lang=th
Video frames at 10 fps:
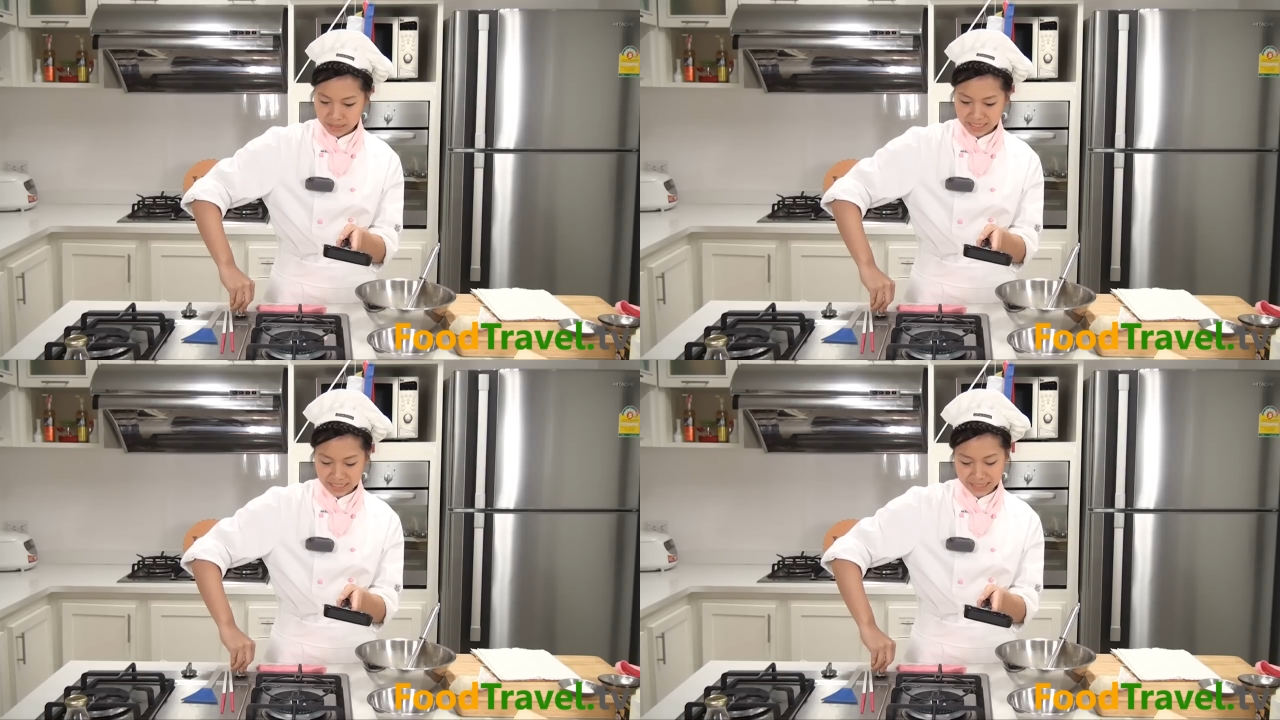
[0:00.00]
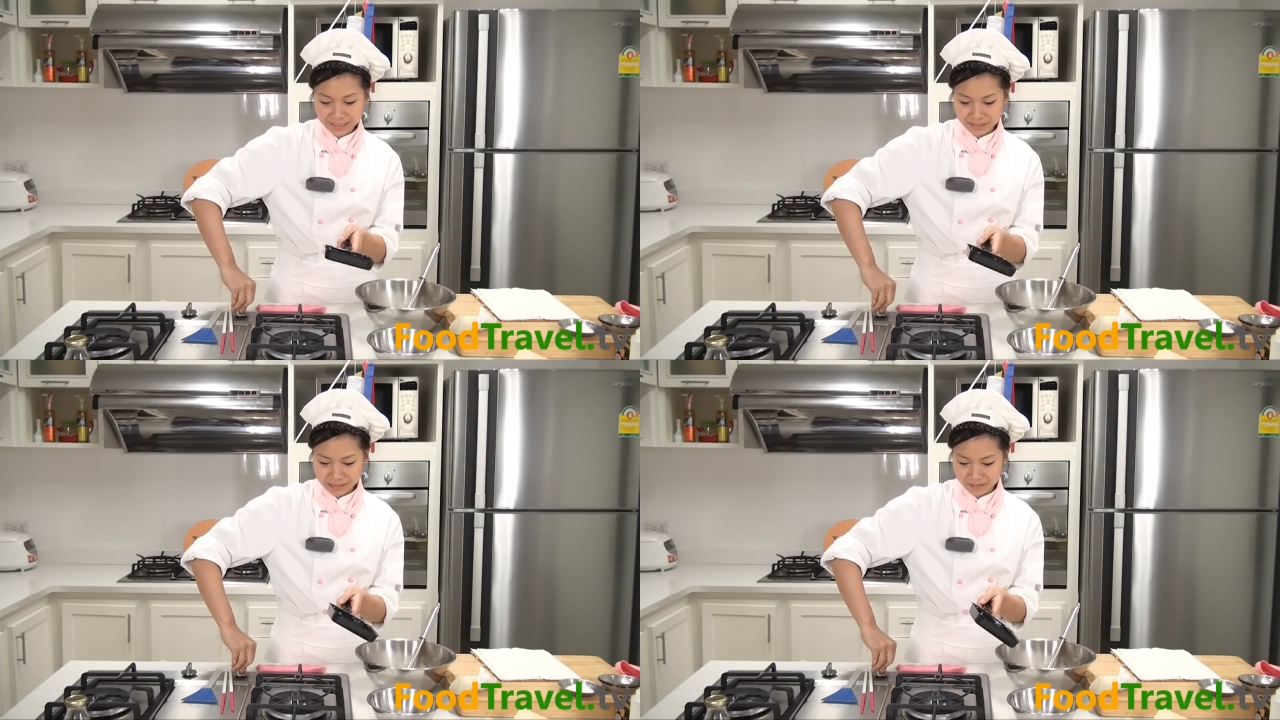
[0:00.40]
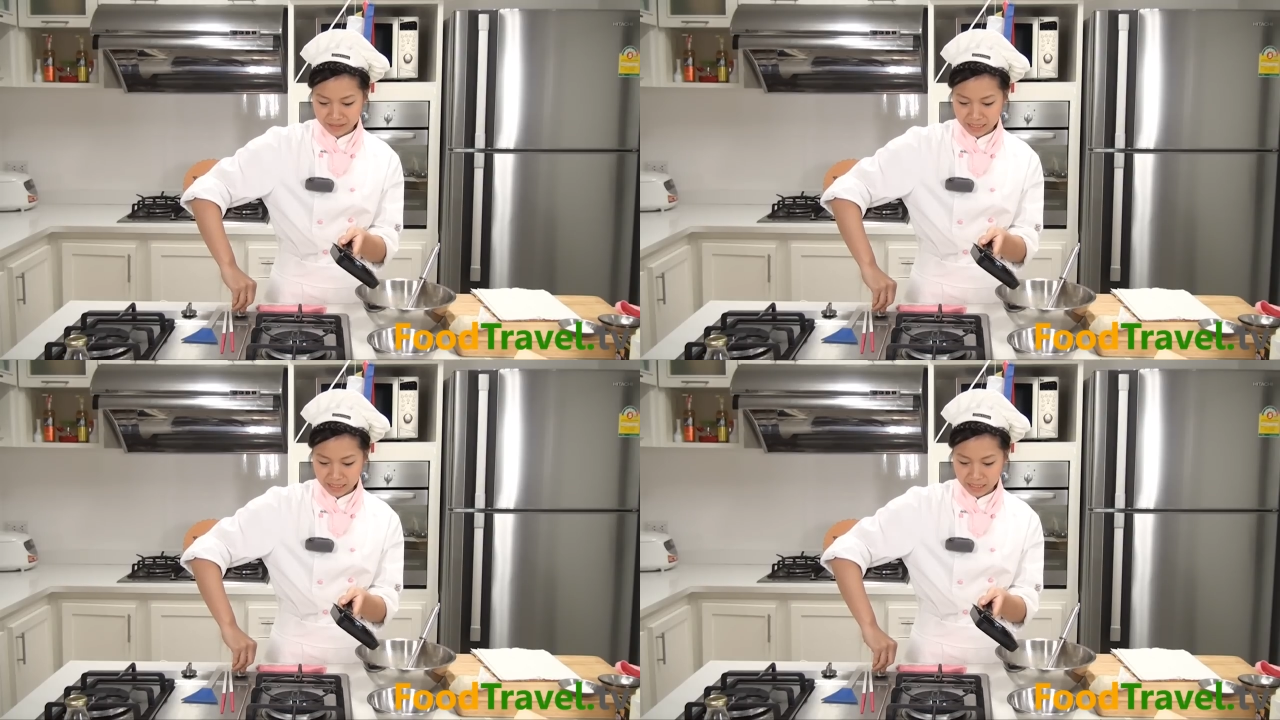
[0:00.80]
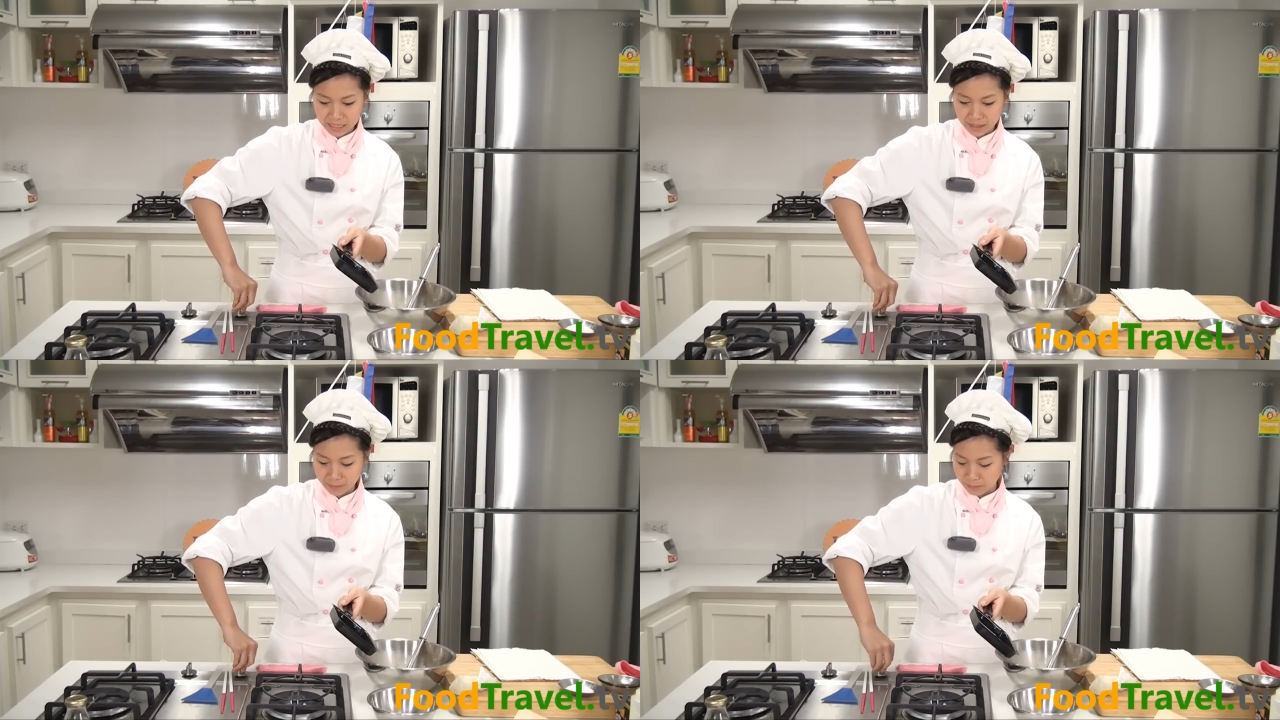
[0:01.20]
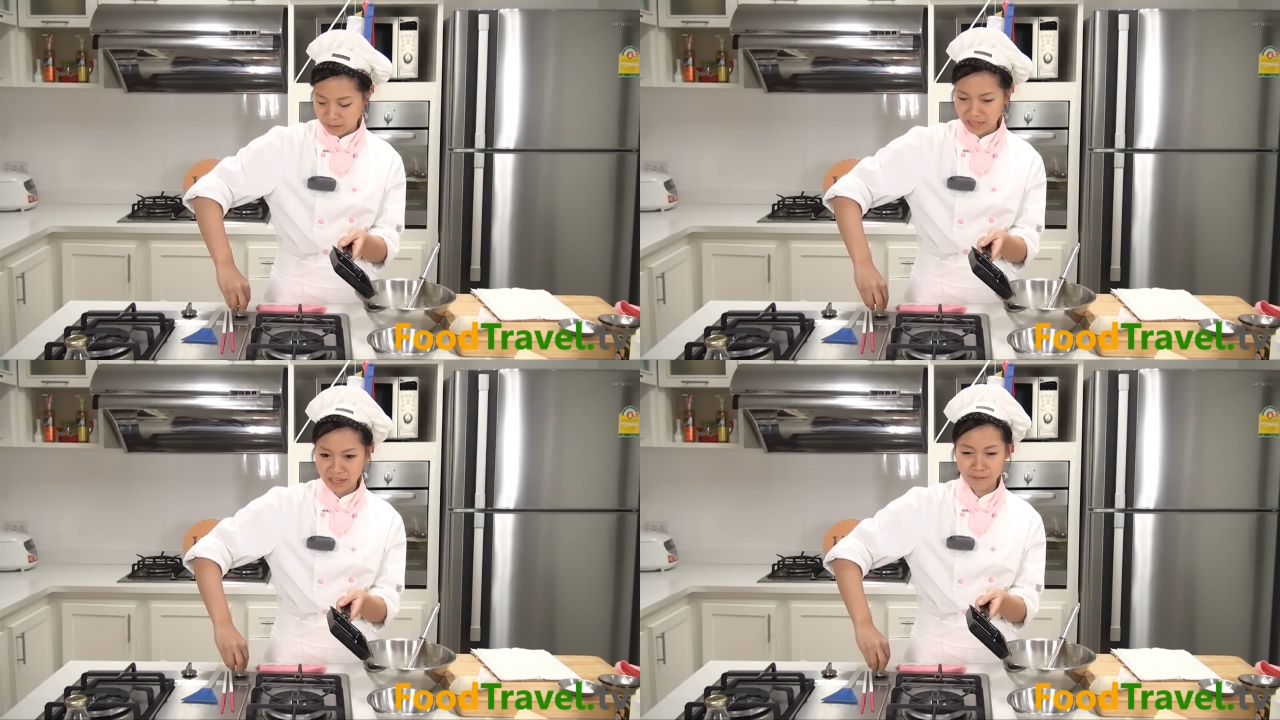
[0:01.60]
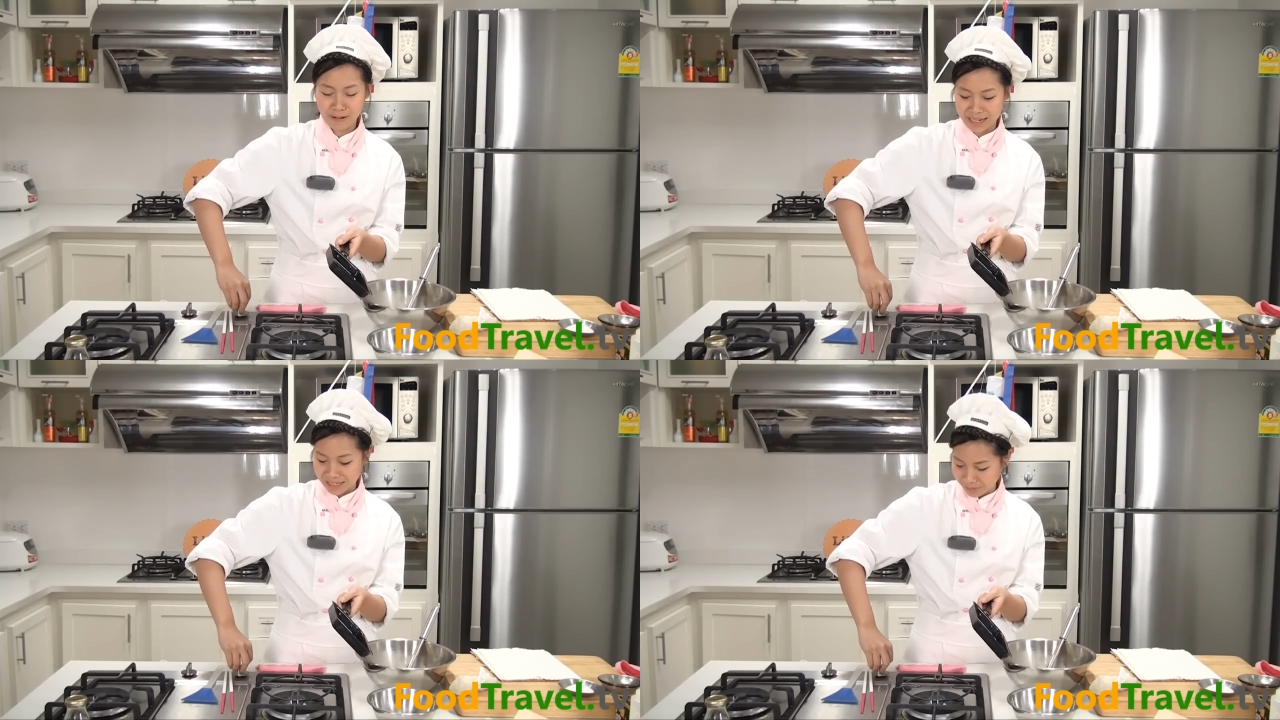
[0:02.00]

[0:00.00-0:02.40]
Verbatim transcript: หลีให้สุดๆเลยนะคะเพราะว่าไข่หวาน